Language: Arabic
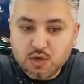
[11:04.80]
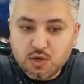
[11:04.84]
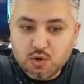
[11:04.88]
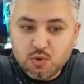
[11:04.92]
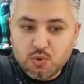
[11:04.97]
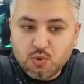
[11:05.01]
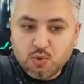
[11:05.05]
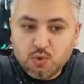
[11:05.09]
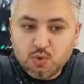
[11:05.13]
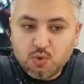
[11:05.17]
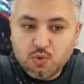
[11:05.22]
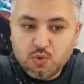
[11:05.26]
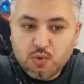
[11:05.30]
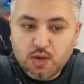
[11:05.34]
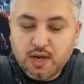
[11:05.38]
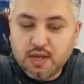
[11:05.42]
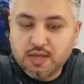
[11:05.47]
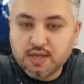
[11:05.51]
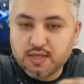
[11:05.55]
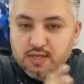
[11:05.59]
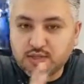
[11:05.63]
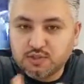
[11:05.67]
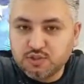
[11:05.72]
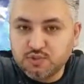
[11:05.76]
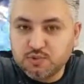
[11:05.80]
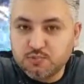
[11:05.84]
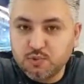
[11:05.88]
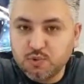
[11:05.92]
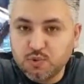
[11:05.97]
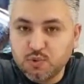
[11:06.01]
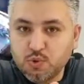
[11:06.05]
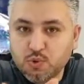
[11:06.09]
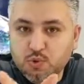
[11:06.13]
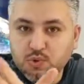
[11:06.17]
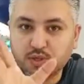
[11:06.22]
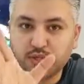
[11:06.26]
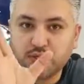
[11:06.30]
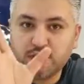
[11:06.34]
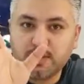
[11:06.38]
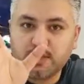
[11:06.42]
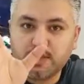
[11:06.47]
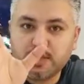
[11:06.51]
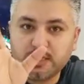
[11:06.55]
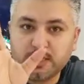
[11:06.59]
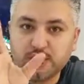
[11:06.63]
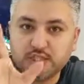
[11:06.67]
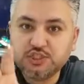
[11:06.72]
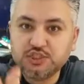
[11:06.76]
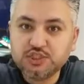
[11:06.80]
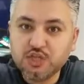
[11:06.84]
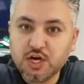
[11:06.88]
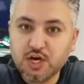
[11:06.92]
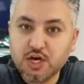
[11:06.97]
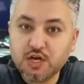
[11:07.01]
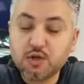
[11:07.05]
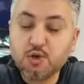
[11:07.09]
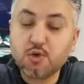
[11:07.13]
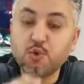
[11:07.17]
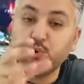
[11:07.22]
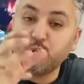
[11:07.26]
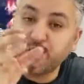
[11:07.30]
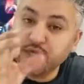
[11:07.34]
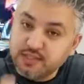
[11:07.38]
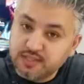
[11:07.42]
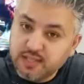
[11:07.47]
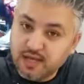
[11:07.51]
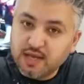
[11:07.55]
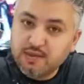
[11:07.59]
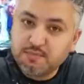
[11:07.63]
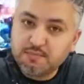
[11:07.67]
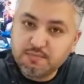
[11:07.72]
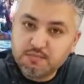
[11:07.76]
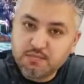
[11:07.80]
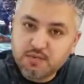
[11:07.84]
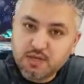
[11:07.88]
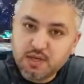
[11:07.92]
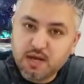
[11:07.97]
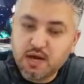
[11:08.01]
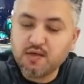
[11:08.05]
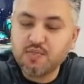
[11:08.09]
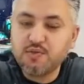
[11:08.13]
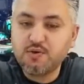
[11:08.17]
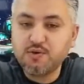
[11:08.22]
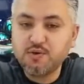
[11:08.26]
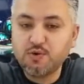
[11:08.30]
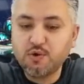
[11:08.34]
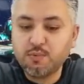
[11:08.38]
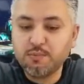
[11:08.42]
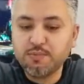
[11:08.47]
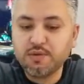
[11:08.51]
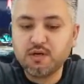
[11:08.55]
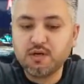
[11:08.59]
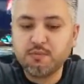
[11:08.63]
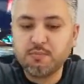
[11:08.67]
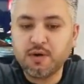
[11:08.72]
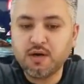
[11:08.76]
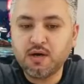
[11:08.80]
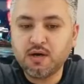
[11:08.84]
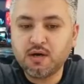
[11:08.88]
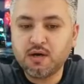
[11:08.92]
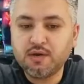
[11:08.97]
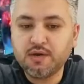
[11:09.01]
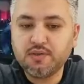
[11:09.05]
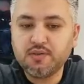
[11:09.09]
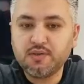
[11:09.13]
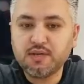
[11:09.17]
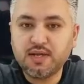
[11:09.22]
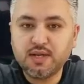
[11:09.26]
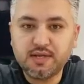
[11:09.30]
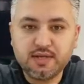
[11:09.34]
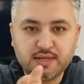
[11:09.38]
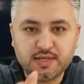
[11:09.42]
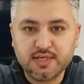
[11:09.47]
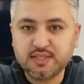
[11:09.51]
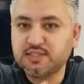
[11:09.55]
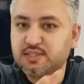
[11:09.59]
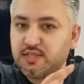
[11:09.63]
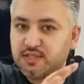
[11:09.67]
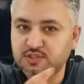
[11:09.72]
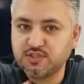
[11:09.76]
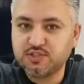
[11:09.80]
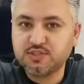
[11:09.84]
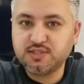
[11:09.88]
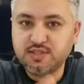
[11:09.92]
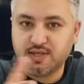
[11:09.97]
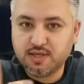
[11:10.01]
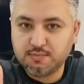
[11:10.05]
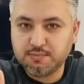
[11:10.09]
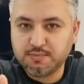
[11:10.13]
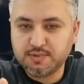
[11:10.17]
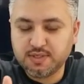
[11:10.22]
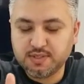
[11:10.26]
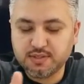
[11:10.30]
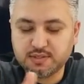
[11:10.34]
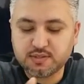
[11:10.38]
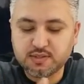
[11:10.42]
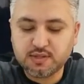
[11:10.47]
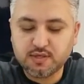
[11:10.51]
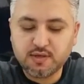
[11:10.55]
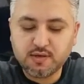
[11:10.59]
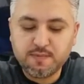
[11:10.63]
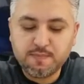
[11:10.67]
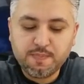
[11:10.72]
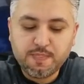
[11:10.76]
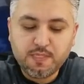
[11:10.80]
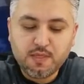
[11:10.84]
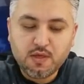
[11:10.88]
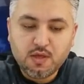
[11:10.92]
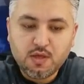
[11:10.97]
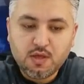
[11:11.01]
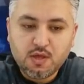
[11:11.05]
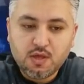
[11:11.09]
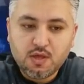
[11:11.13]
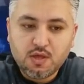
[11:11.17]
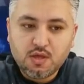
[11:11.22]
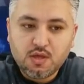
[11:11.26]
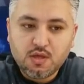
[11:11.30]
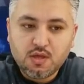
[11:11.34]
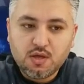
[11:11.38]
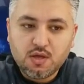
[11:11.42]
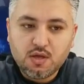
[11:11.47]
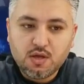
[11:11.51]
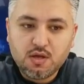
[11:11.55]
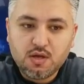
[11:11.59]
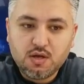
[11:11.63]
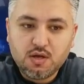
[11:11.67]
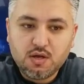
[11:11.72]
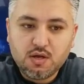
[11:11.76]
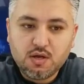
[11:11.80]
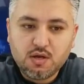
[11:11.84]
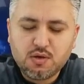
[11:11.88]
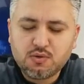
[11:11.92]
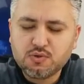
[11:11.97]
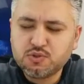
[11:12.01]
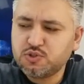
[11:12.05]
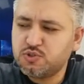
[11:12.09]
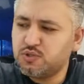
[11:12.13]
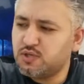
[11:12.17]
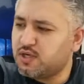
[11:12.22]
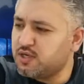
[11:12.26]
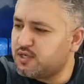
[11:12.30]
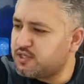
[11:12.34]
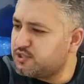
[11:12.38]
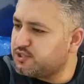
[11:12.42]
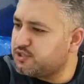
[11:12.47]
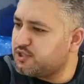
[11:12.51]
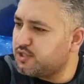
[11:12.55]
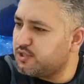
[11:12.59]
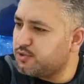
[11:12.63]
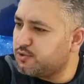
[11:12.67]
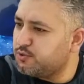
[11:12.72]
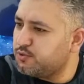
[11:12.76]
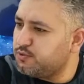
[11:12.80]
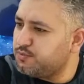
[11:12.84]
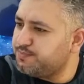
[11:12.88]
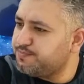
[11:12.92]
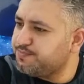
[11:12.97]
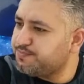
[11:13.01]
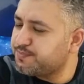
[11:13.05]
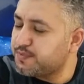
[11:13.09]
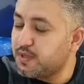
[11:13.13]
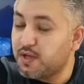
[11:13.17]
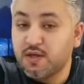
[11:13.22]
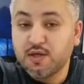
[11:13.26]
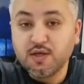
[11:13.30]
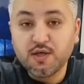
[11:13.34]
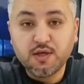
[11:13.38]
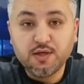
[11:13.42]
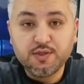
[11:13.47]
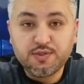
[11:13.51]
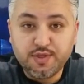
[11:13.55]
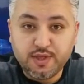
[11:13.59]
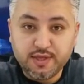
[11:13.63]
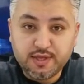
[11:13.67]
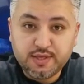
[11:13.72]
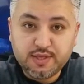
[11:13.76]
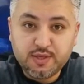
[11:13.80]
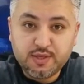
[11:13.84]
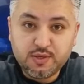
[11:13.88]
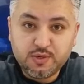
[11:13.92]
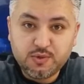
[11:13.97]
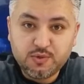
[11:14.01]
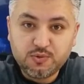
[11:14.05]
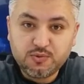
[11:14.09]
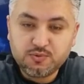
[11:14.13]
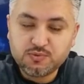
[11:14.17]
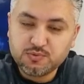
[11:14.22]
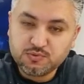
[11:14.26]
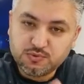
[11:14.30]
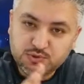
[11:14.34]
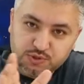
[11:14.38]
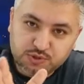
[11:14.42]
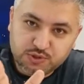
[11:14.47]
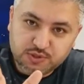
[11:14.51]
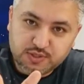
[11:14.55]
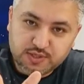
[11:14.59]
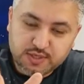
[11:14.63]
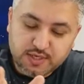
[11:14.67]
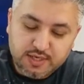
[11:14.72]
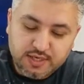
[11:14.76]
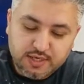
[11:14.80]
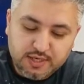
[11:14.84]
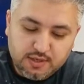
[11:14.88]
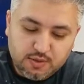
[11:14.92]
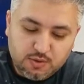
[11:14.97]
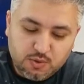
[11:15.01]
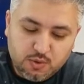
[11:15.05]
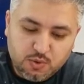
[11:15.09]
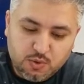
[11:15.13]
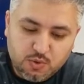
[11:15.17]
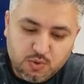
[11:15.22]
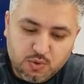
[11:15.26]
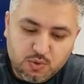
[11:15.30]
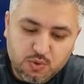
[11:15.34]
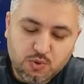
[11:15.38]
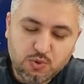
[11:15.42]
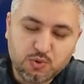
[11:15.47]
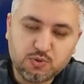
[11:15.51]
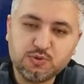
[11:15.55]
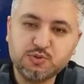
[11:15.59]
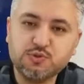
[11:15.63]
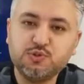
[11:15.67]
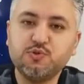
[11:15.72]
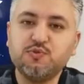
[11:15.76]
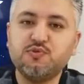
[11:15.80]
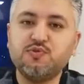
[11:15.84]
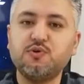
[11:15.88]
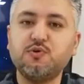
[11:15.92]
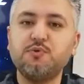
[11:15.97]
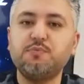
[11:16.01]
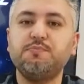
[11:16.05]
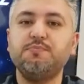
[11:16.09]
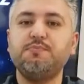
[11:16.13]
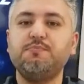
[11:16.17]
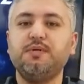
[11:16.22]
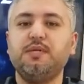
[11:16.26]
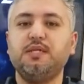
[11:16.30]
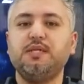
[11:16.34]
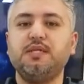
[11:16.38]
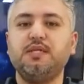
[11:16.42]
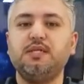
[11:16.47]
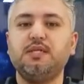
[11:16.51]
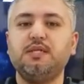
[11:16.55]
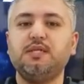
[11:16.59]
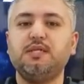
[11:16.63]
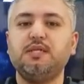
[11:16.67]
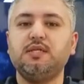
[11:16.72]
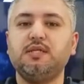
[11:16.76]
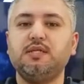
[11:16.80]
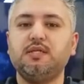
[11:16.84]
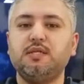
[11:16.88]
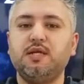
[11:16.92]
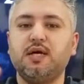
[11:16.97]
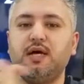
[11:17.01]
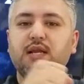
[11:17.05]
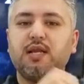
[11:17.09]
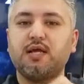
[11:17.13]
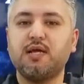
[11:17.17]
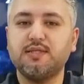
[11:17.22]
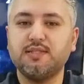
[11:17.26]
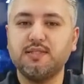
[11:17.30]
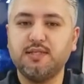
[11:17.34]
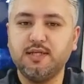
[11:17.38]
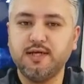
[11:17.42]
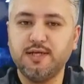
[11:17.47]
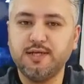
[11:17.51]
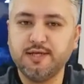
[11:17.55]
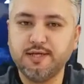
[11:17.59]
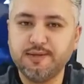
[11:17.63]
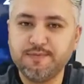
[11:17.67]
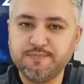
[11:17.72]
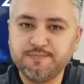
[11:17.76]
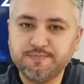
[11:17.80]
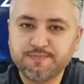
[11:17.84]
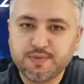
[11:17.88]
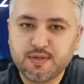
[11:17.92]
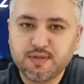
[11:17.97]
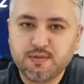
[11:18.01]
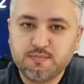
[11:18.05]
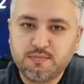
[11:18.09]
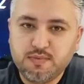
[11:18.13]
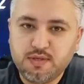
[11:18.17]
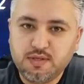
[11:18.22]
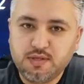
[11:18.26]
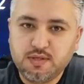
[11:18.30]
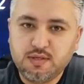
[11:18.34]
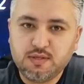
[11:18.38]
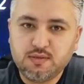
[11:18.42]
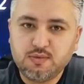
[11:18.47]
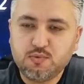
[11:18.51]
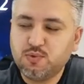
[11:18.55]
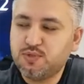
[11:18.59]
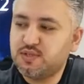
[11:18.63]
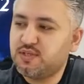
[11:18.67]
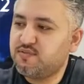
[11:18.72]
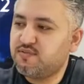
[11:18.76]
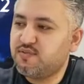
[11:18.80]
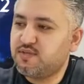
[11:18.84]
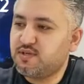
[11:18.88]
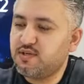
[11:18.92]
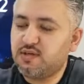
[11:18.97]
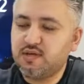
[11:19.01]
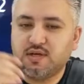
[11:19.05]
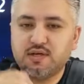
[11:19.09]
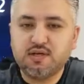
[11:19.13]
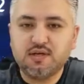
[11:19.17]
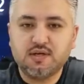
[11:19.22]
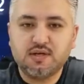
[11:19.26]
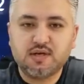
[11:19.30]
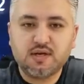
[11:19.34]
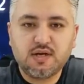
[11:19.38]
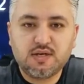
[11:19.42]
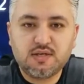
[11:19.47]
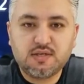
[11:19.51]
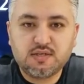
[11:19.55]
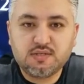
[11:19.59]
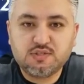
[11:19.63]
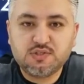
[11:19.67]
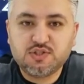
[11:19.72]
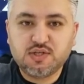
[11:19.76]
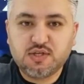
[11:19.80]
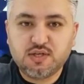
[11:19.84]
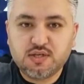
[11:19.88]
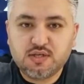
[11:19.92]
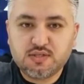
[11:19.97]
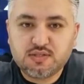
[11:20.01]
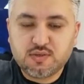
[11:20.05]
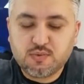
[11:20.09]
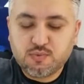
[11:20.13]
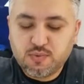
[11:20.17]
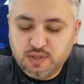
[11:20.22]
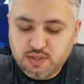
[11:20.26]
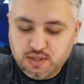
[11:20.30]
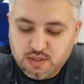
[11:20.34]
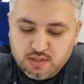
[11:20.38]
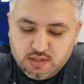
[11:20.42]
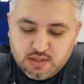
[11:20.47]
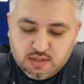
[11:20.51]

وحق الجمهور انه يشارك ويدعم هذا النوع من المعارض لانه يحتاج الدعم من عندنا. أه وشنو اخر شيء يقول؟ ثانك يو شكرا ونشوفكم بالحلقات الجايه بالوات ايفر ان شاء الله اسويه